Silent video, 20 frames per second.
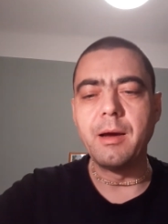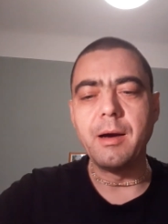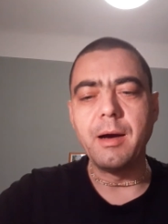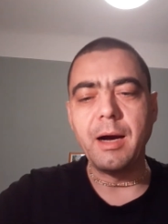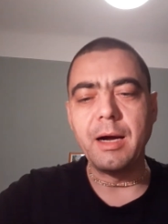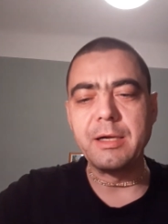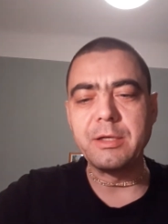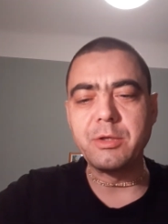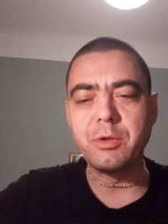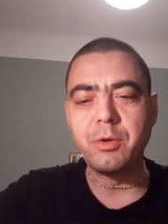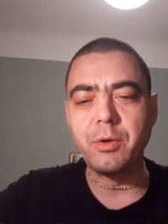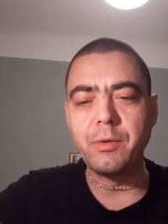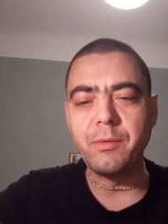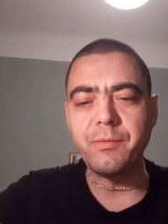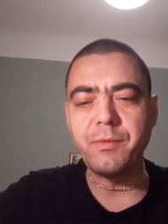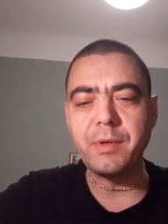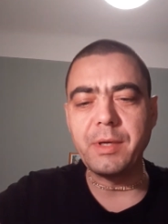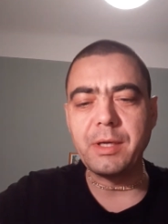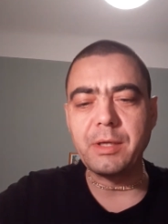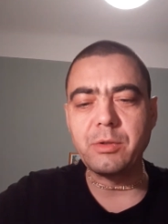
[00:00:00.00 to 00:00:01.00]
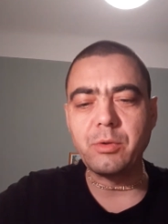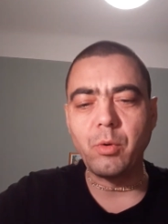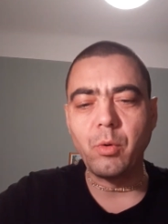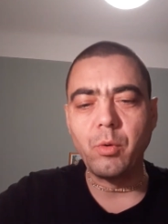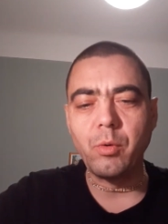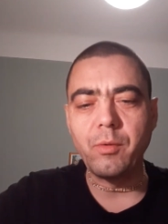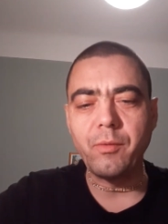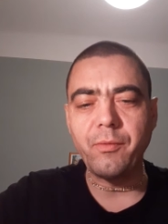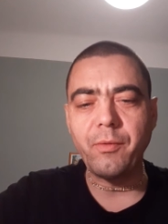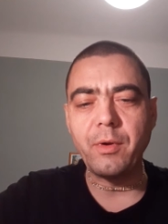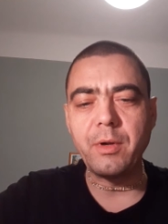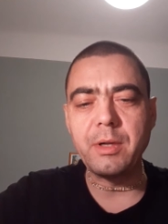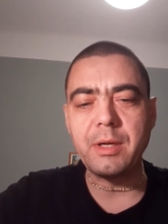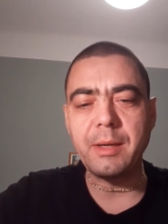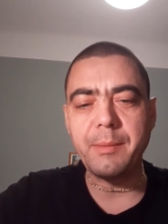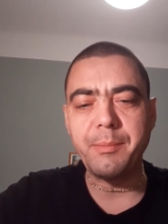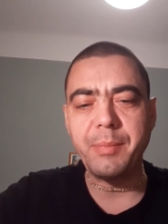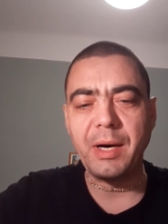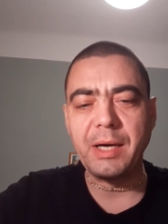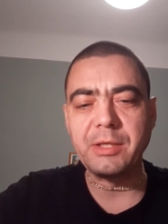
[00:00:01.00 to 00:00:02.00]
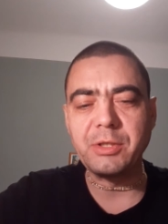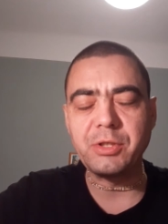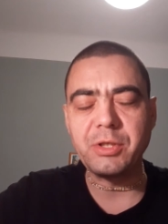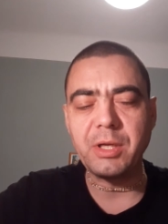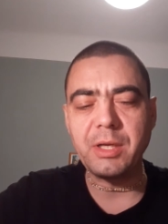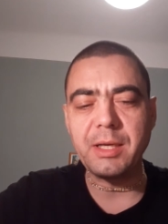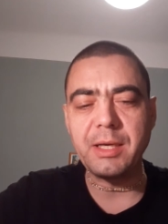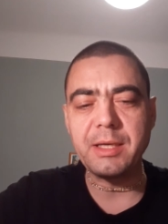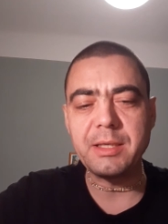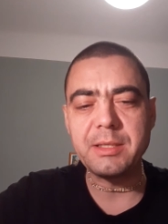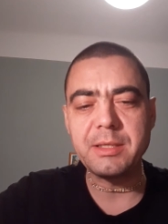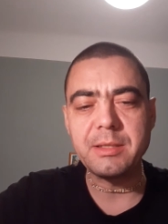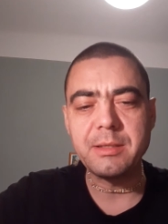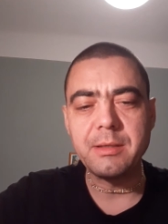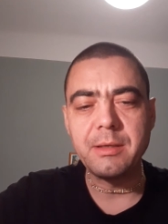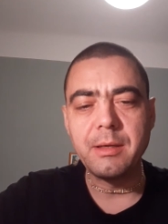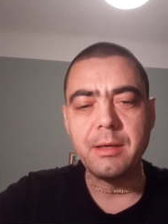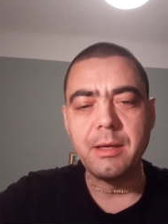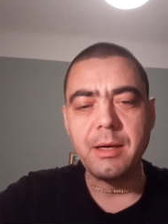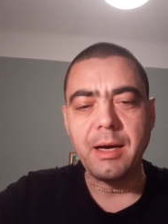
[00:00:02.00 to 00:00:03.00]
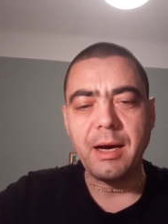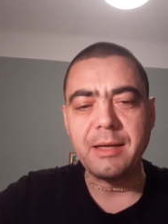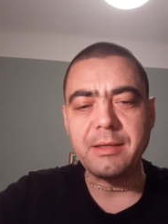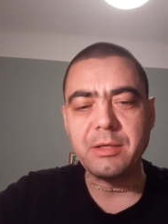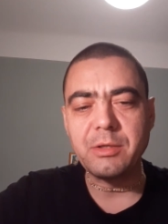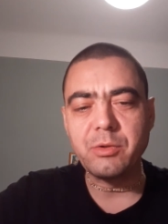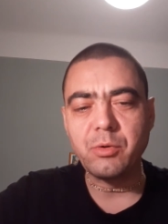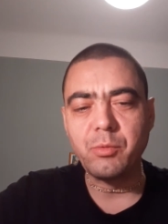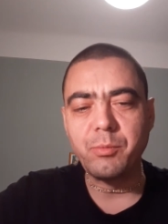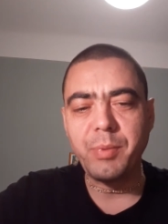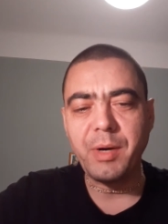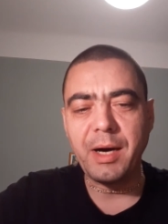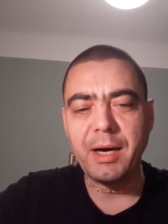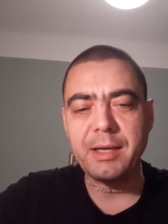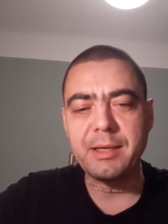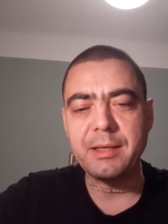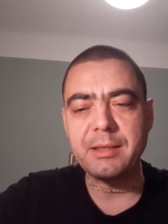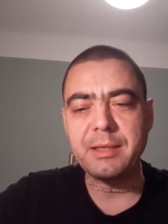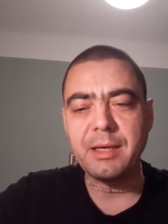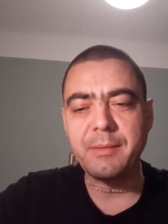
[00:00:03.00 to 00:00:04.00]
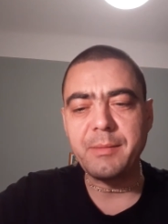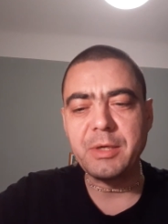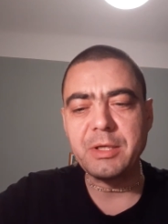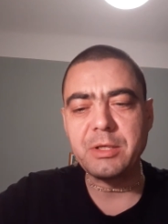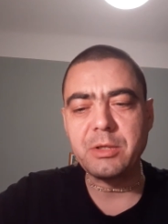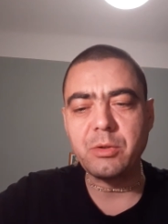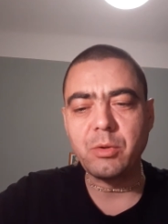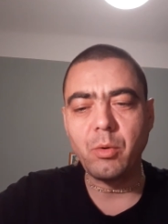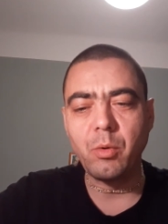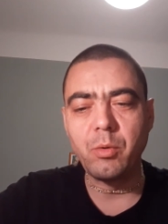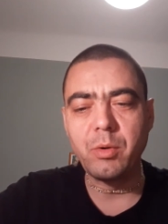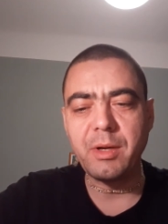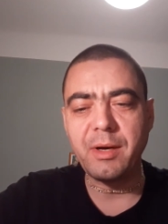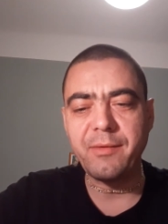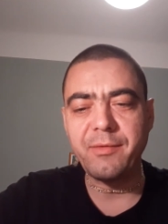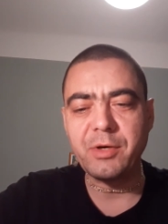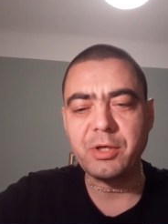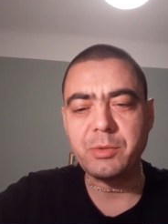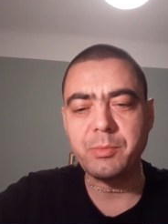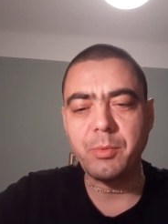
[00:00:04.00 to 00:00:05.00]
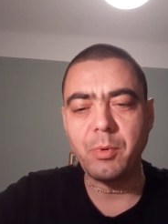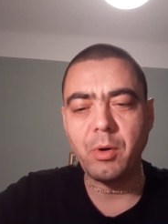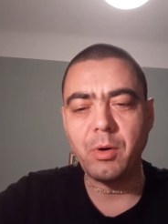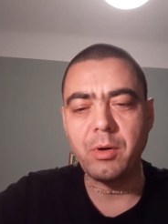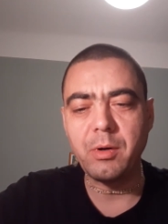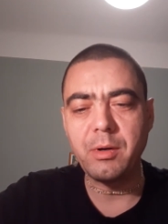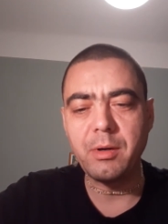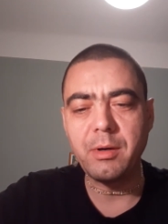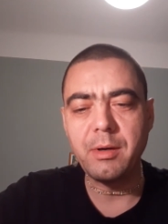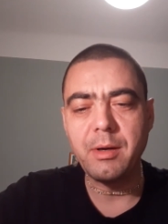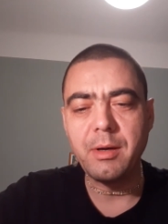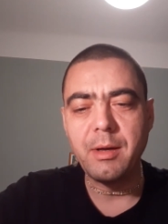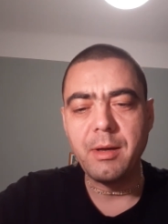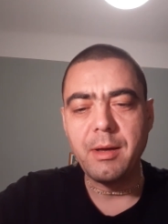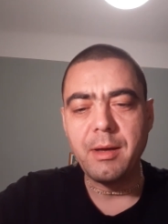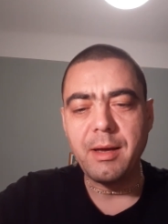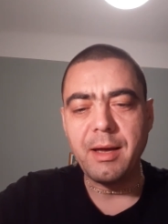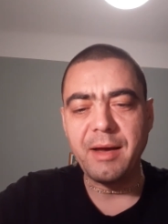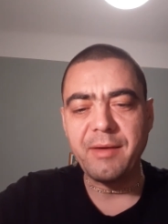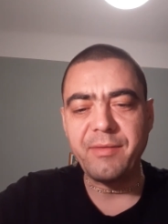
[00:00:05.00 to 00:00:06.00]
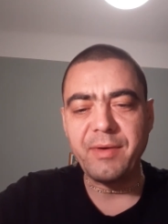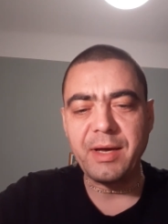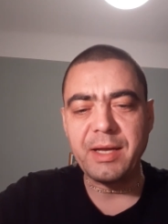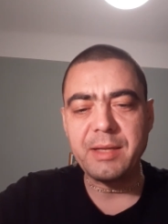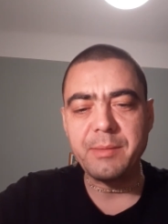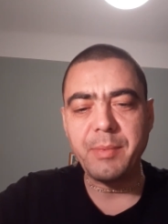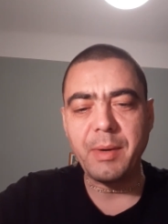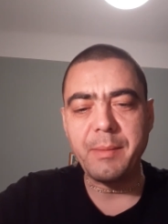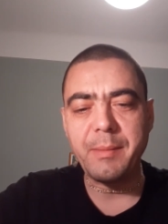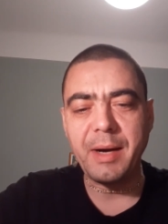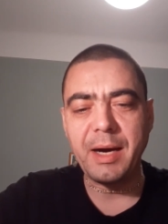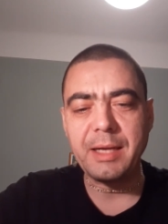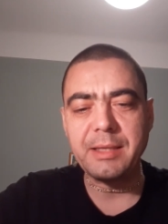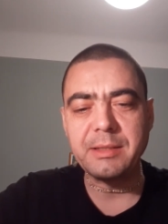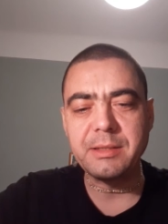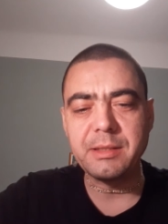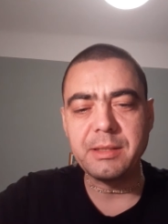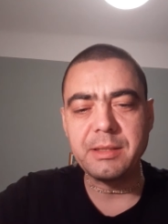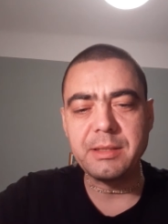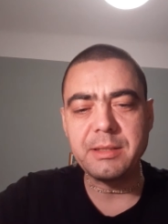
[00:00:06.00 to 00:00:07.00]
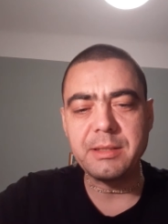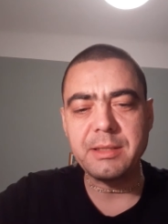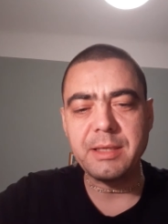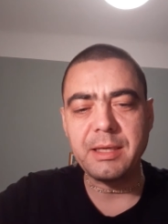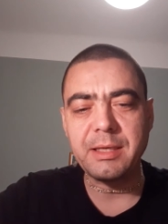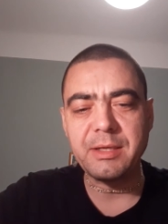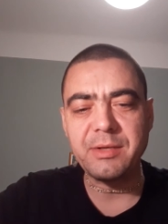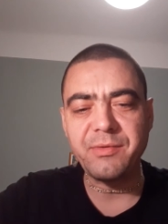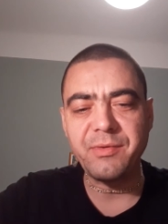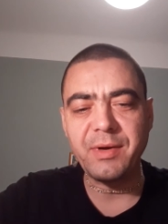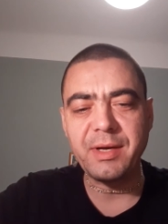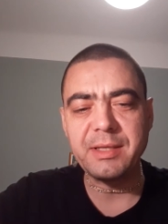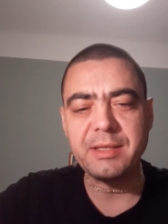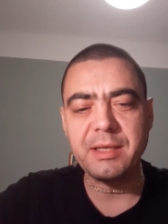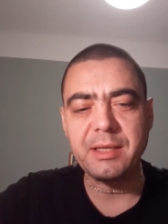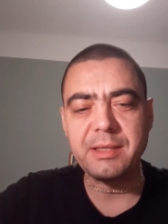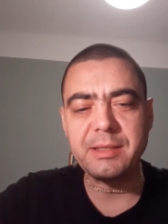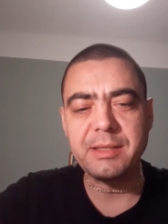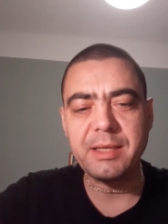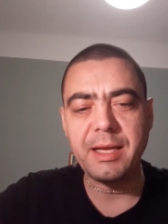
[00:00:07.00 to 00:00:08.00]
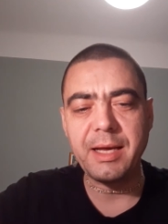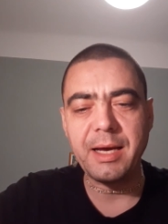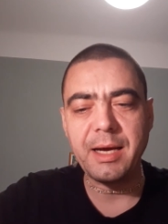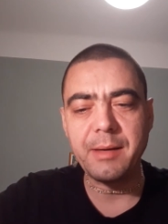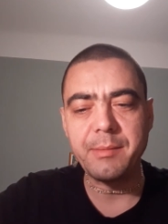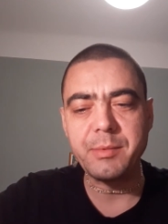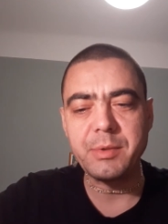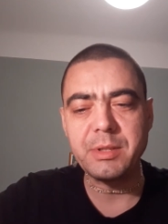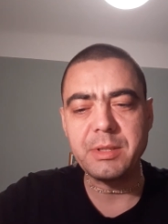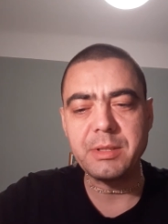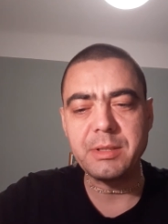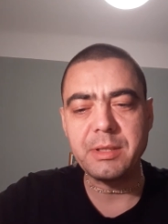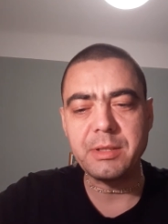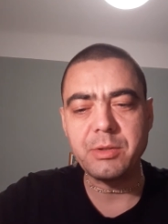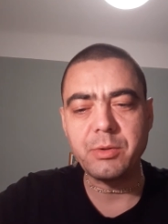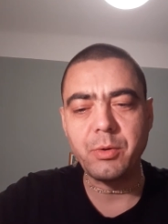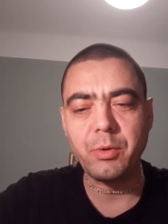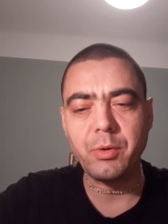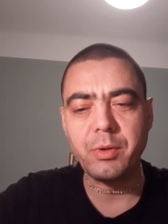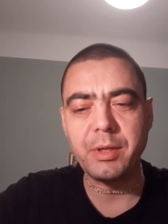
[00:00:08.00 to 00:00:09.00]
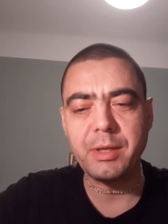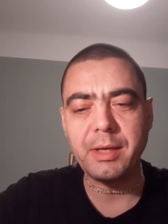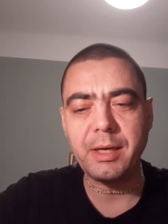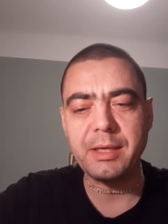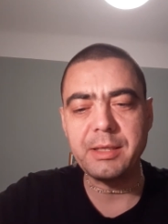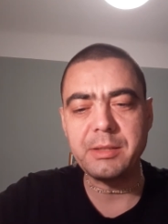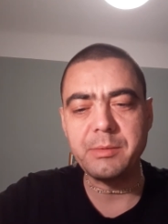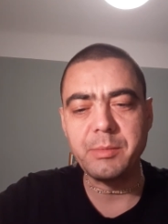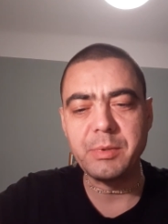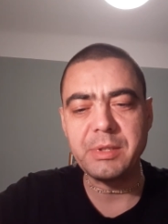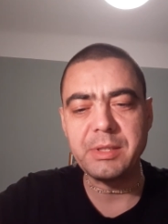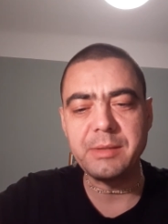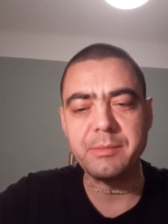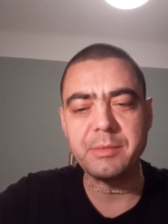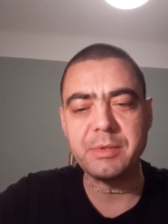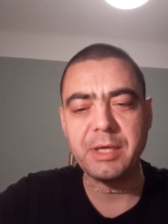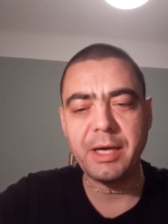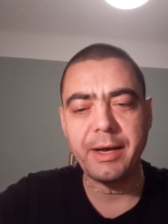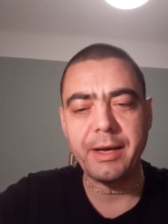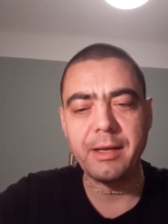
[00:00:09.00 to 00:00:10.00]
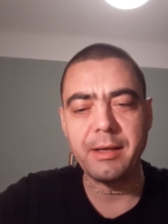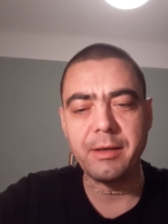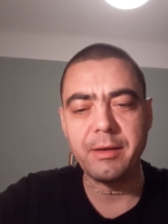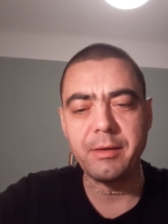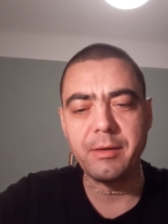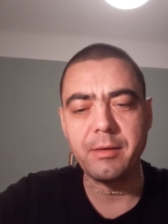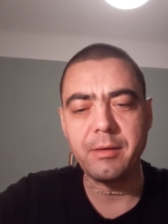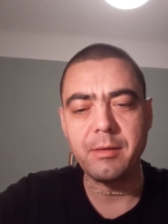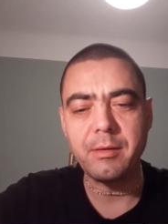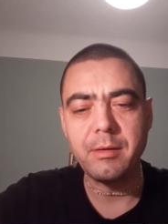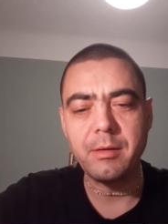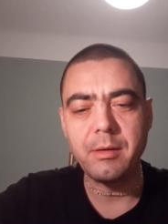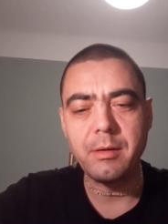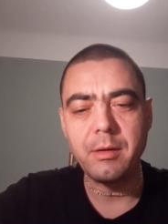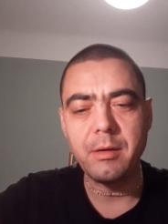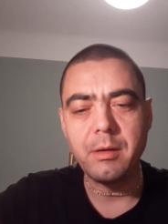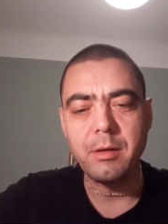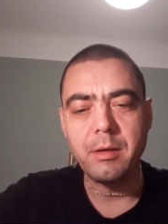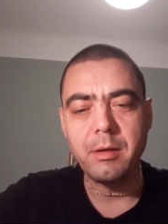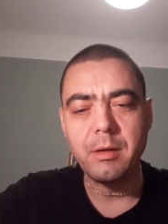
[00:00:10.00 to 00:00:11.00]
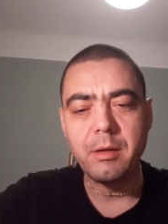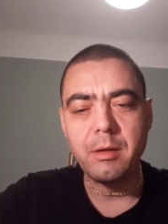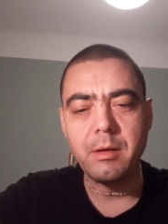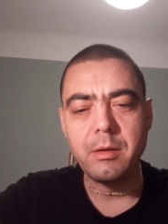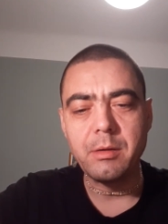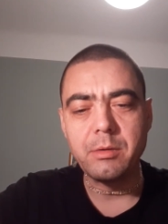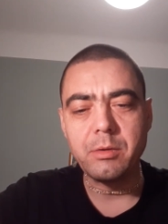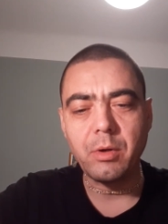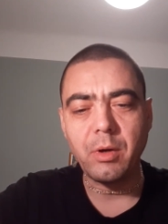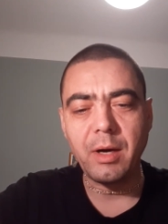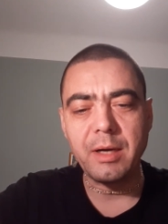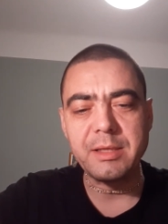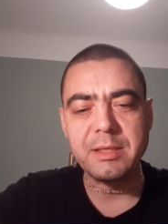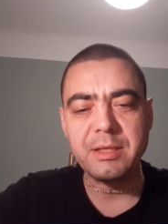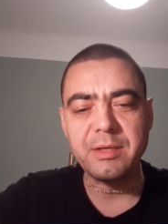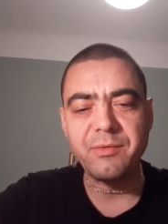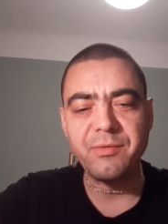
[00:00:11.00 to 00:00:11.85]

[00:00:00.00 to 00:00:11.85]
Als künftiger Thronfolger Panchalas hatte Trupada damals Drona versprochen, er werde beim Antritt seines väterlichen Erbes das Königreich mit ihm teilen. Doch als es